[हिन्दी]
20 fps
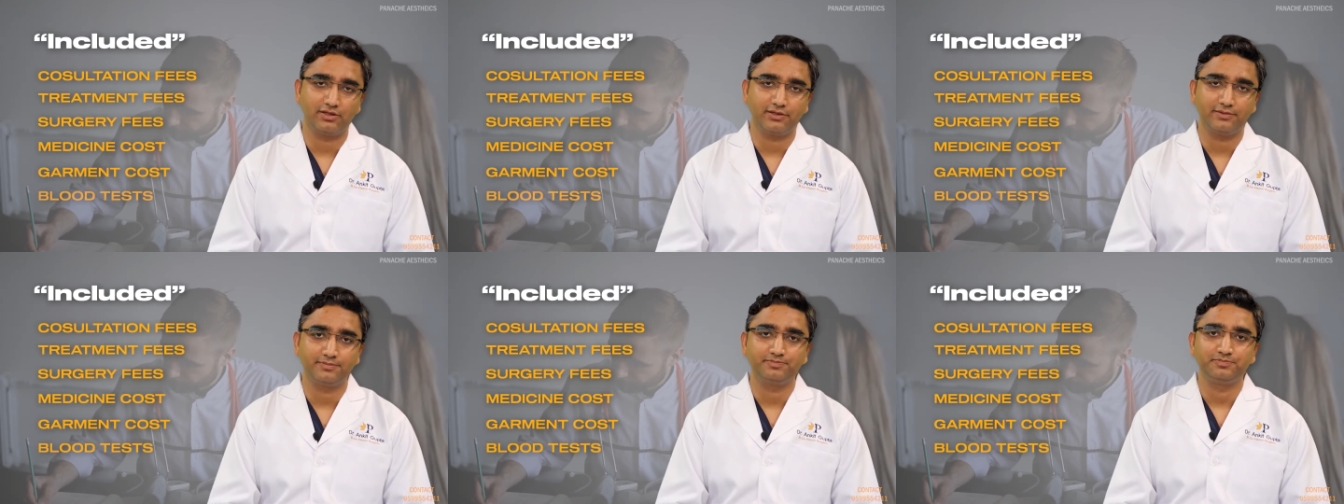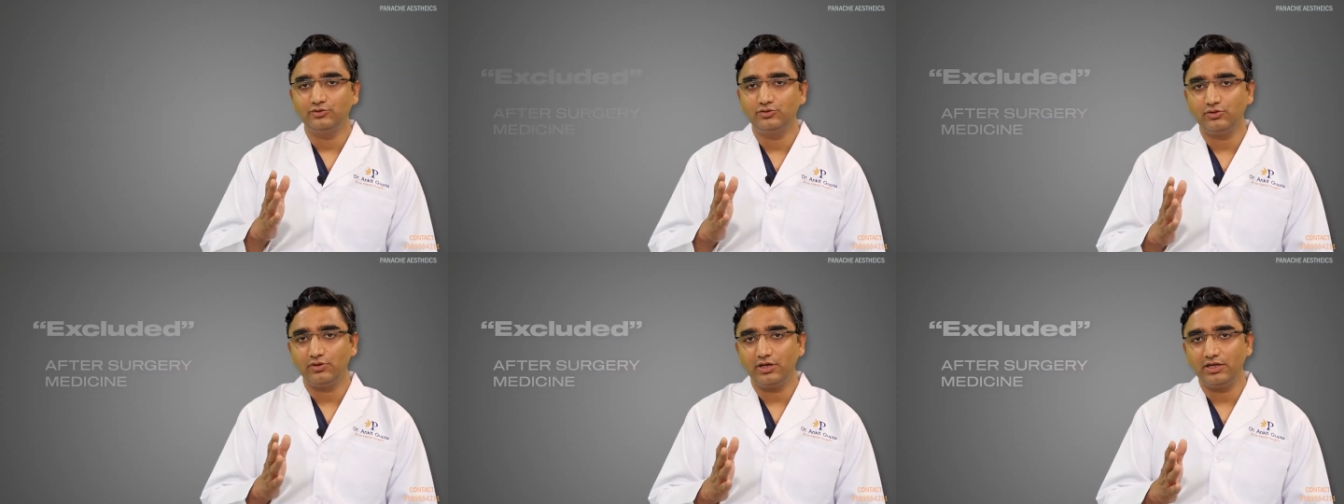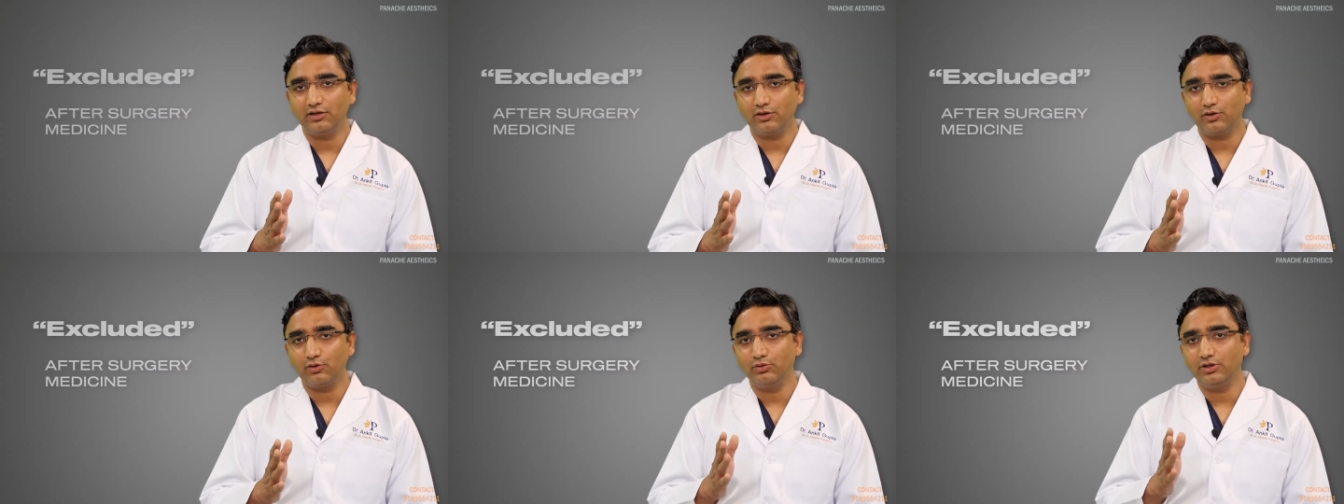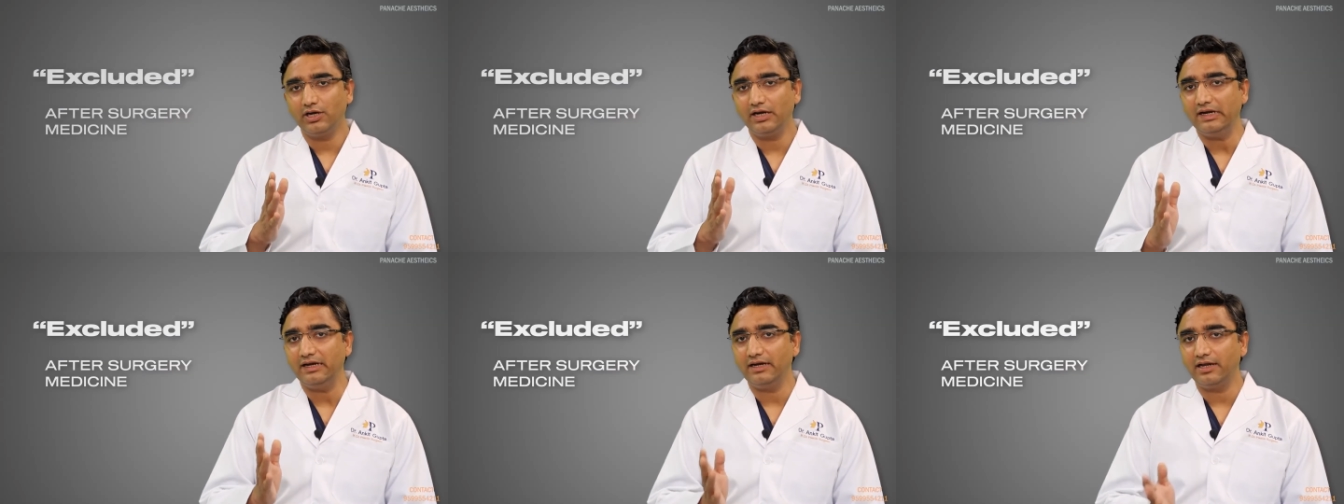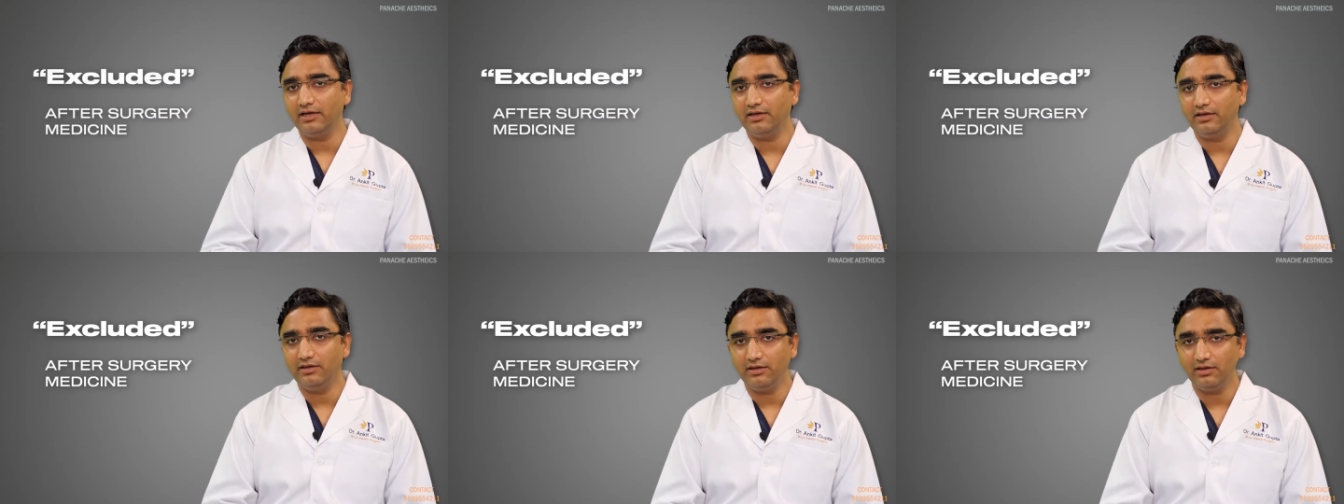हैं जो इंक्लूडेड
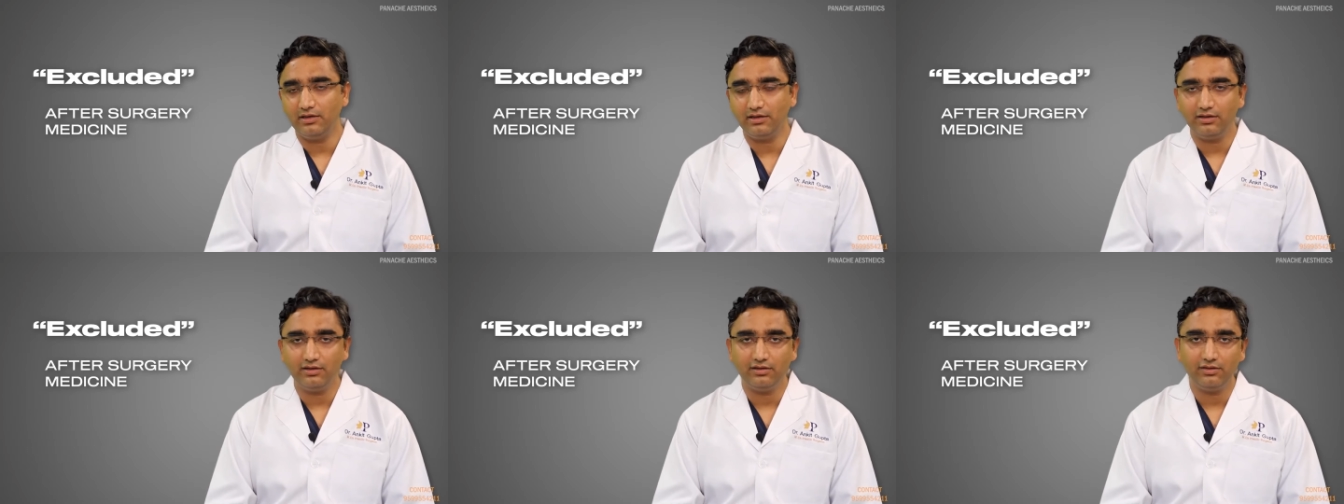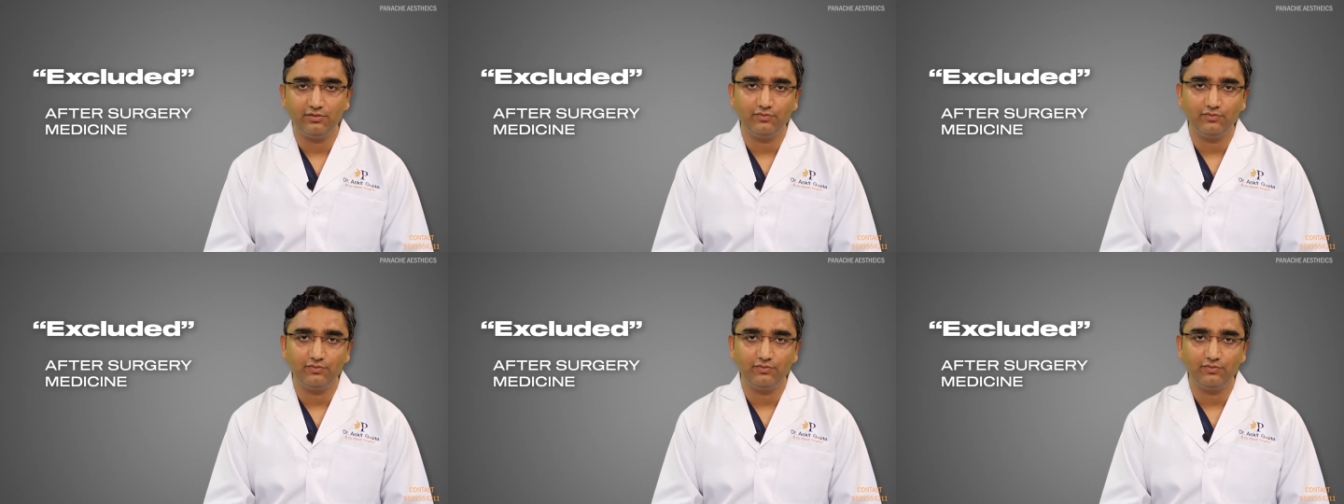नहीं है